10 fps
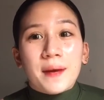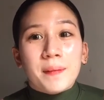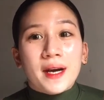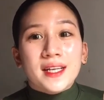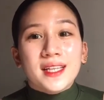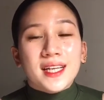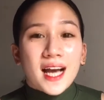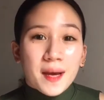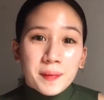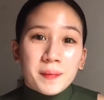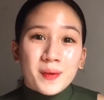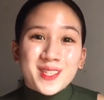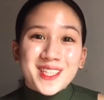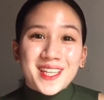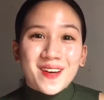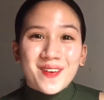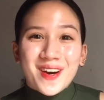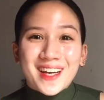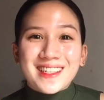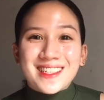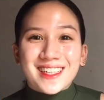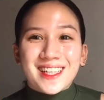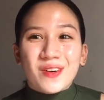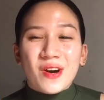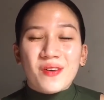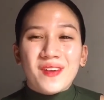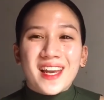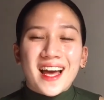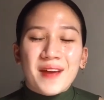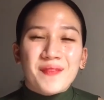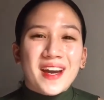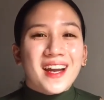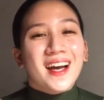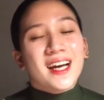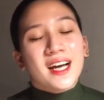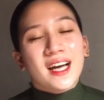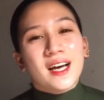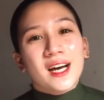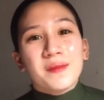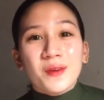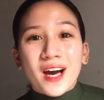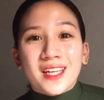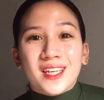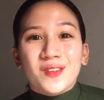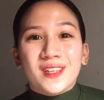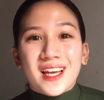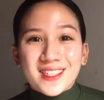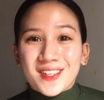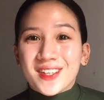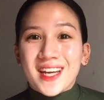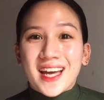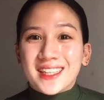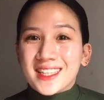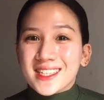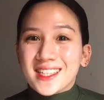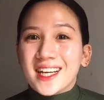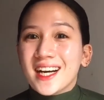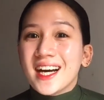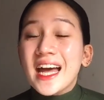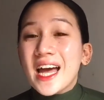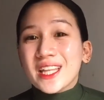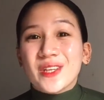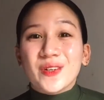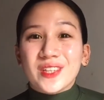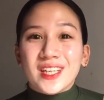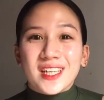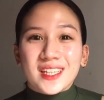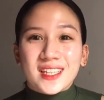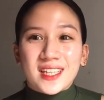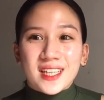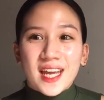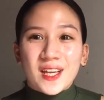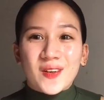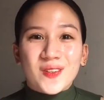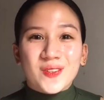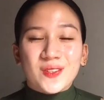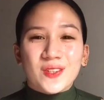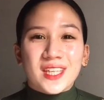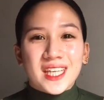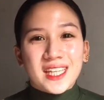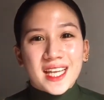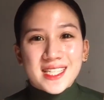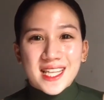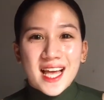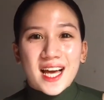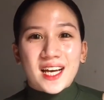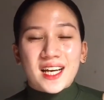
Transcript: pag nagkakapimples din ako, agad siyang nawawala. Parang ka, kamukha niya yung Lux Organics na toner na tinatry ko. 2 to 3 days lang,